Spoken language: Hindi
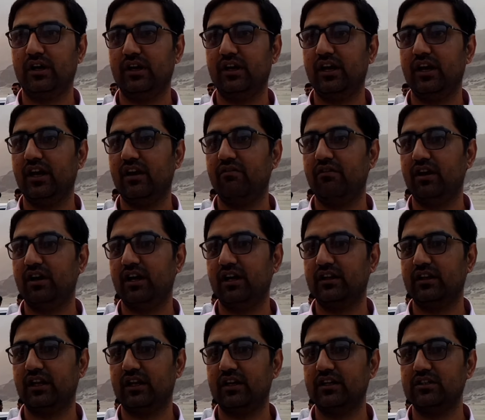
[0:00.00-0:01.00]
ये इवेंट एक
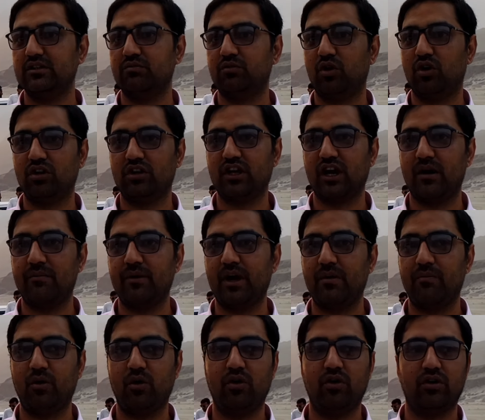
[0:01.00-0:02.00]
तरफ़ से बहुत कामयाब
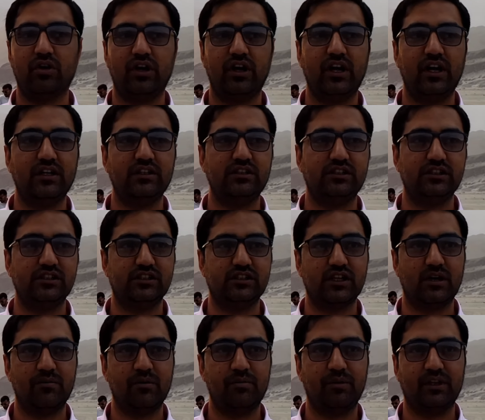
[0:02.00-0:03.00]
और एक चीज़
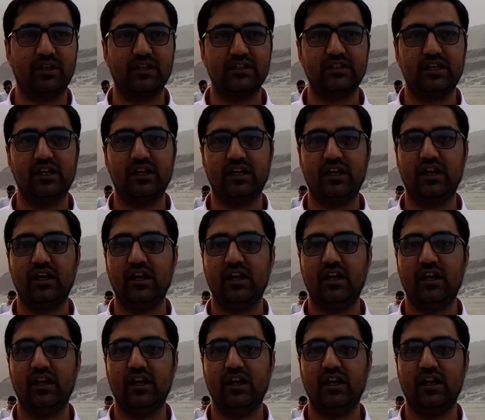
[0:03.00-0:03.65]
हमें पता चले कि